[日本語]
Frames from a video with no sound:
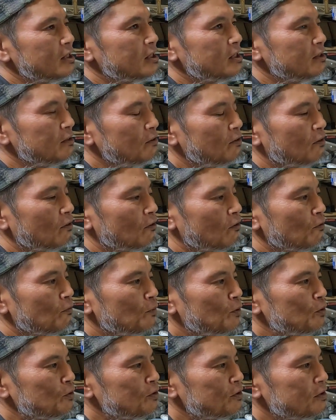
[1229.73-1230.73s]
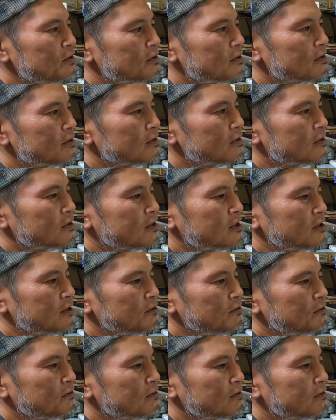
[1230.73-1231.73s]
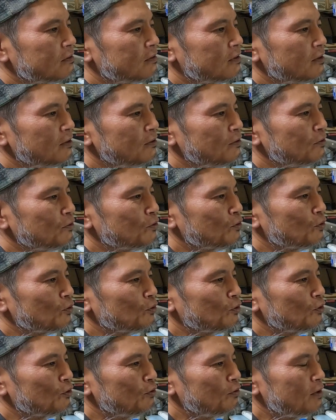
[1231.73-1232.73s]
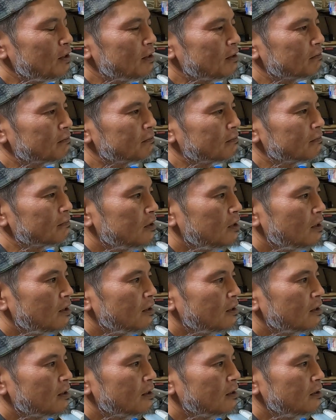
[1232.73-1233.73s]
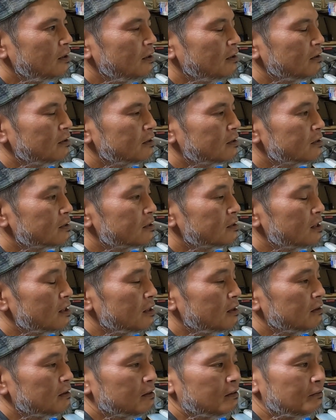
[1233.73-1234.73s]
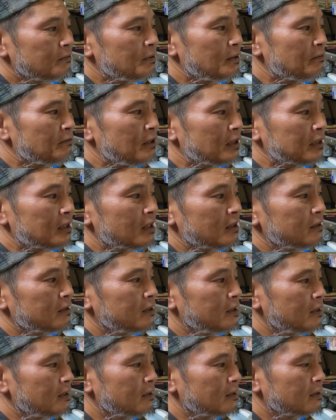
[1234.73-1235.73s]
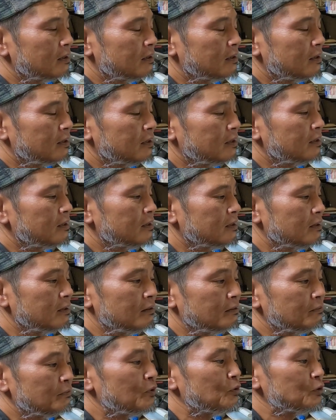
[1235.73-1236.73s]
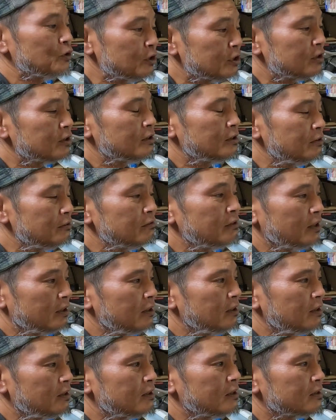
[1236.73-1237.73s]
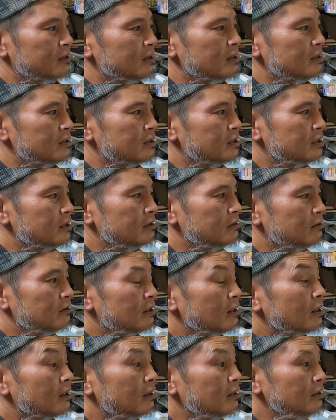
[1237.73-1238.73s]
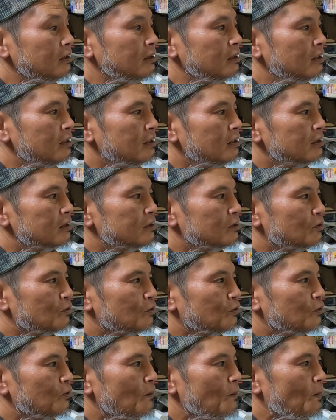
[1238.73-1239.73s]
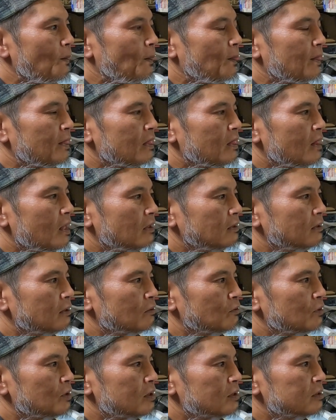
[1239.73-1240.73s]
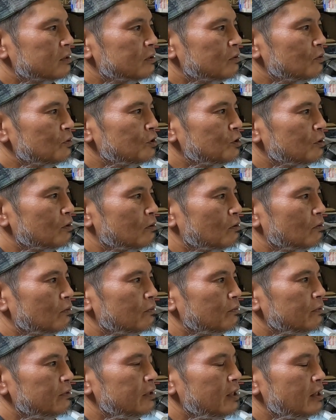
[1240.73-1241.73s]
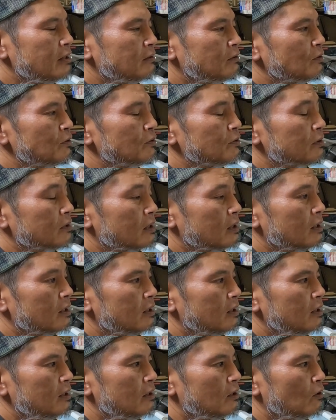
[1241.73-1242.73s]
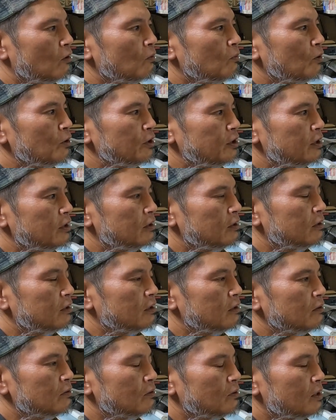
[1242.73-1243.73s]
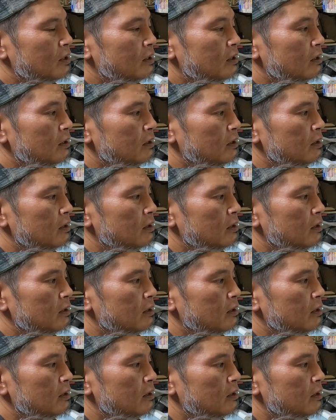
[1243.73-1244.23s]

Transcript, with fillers: 史を重んじるっていうことは誰かに伝、まあ、渡ってもう譲り受けてきた三振の中に、その、はい、なんだろうな、その人の念というか、思いっていうのが